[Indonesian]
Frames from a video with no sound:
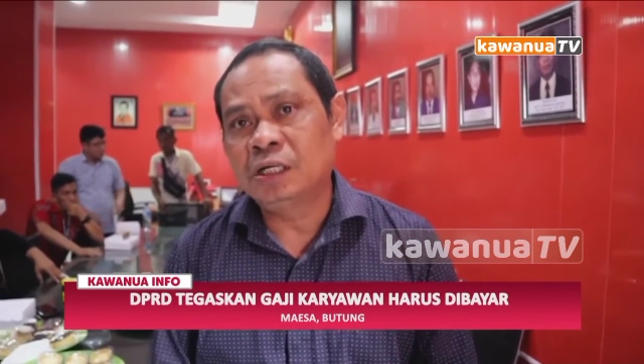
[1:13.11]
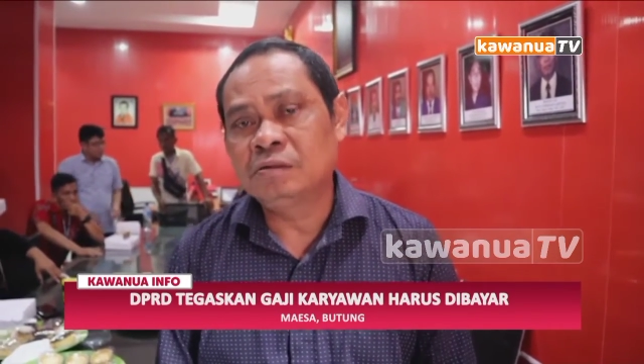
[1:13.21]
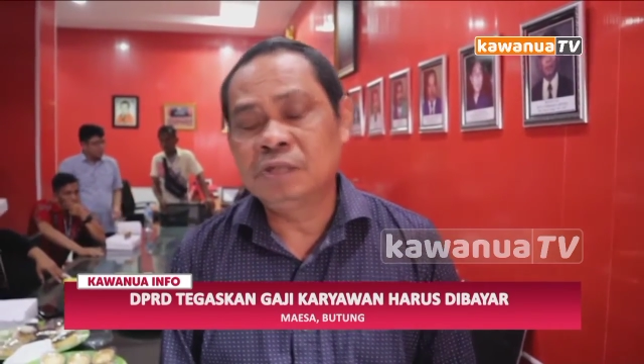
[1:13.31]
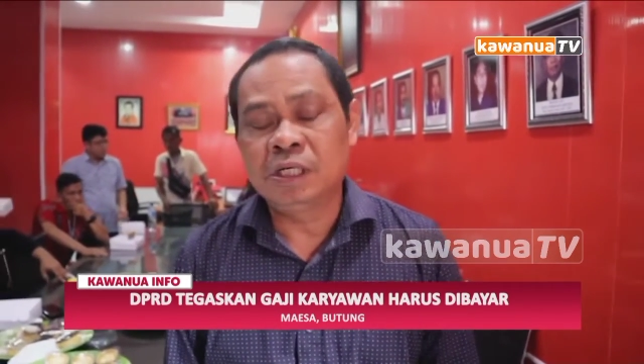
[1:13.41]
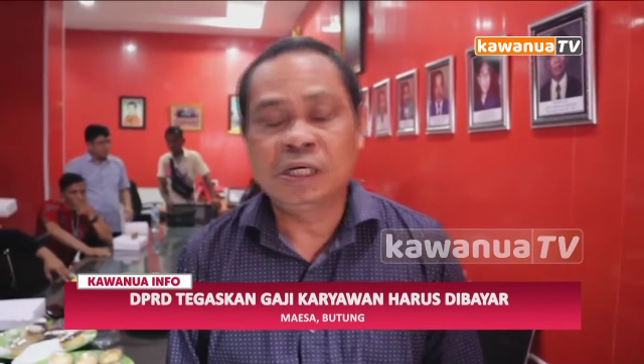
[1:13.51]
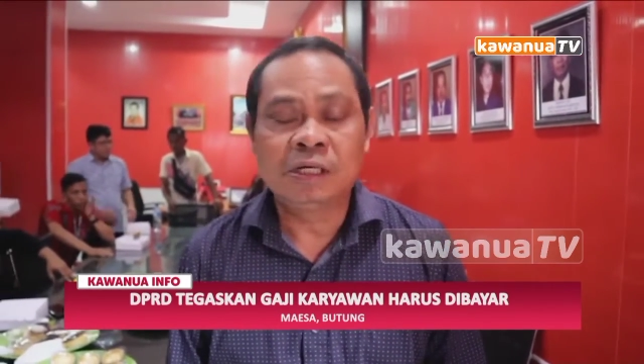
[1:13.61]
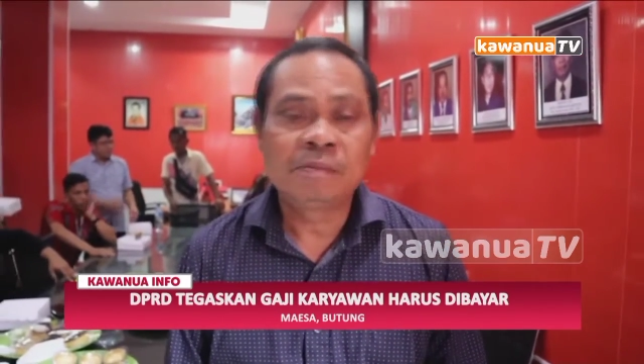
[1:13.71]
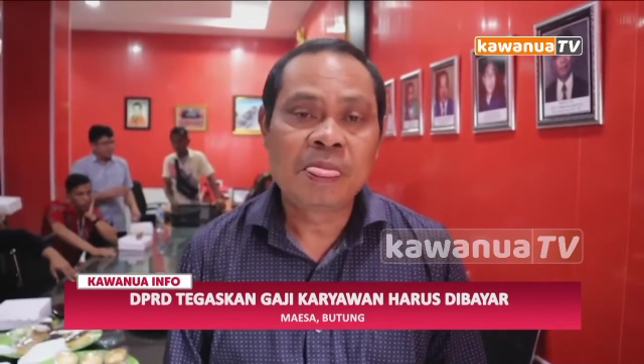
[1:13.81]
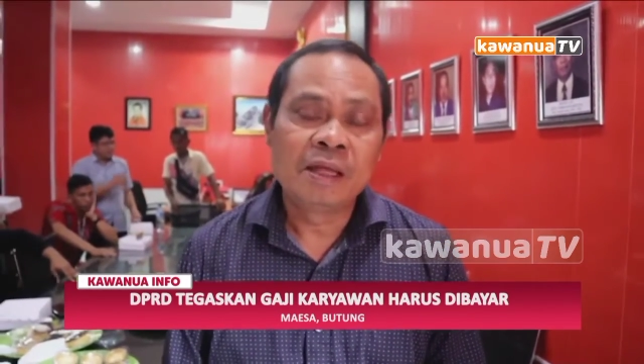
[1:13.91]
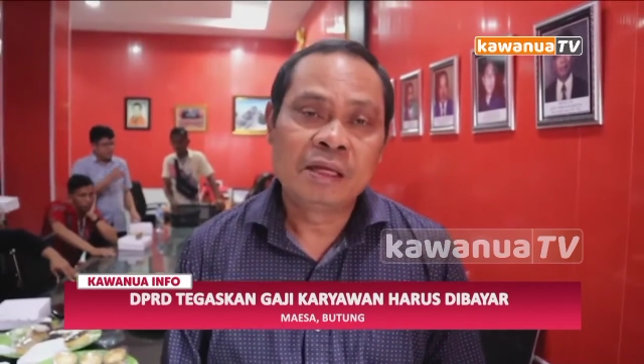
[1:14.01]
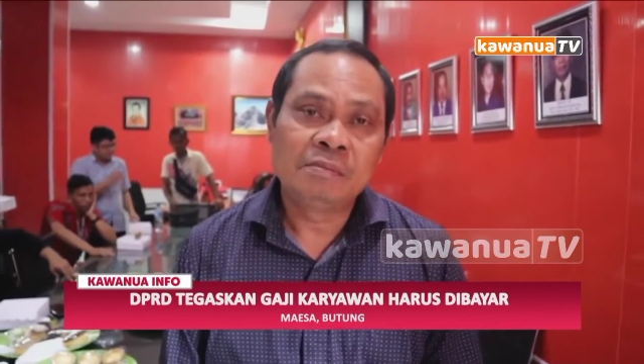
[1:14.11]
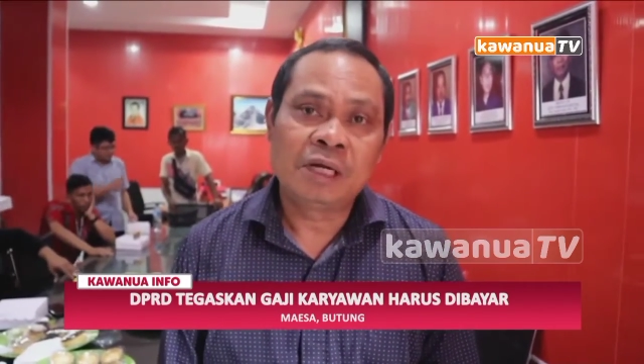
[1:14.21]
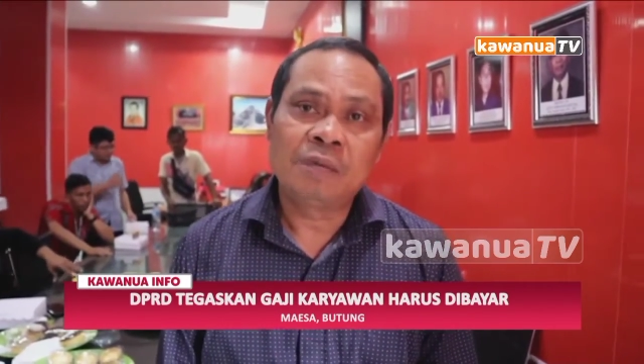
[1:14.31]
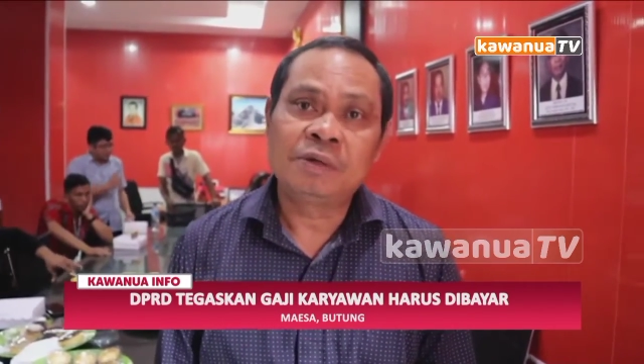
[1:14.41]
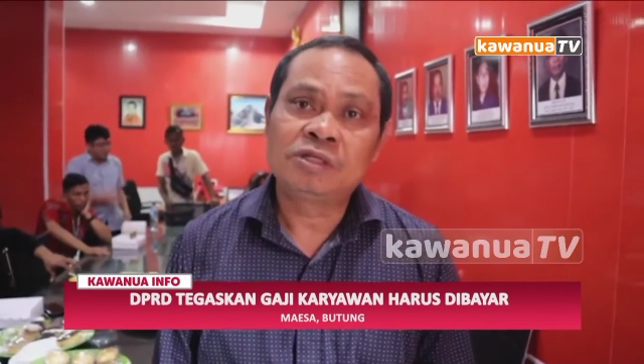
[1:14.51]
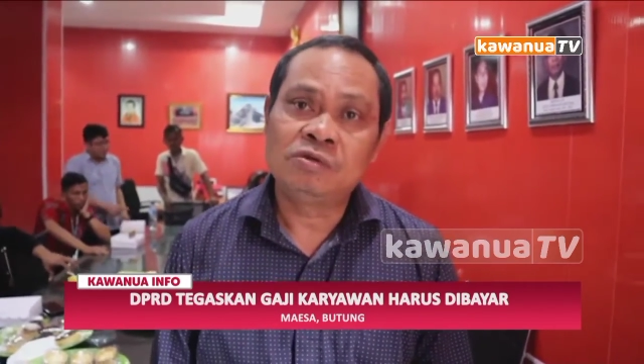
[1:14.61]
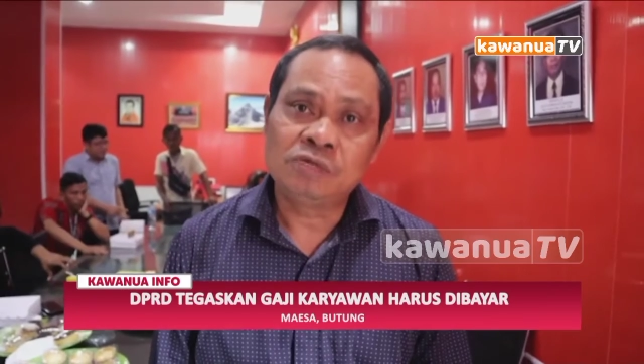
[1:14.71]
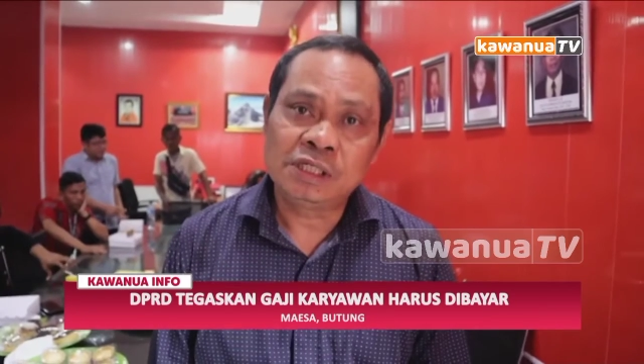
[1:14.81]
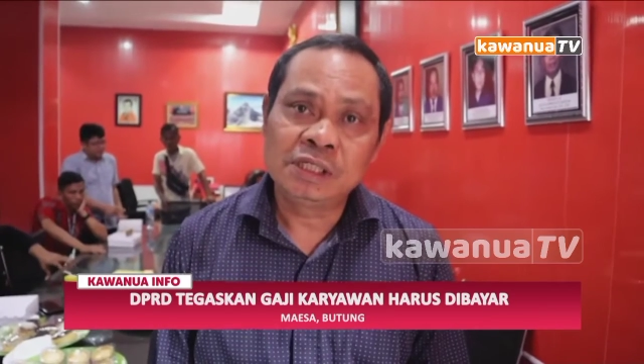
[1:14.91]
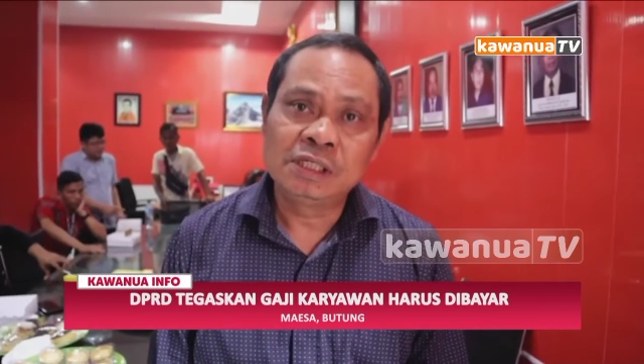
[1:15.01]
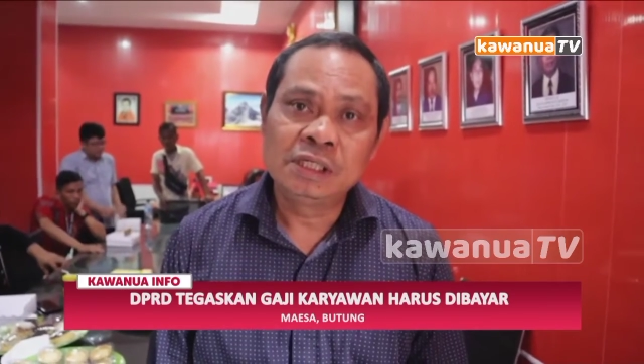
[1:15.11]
sudah mendapat solusi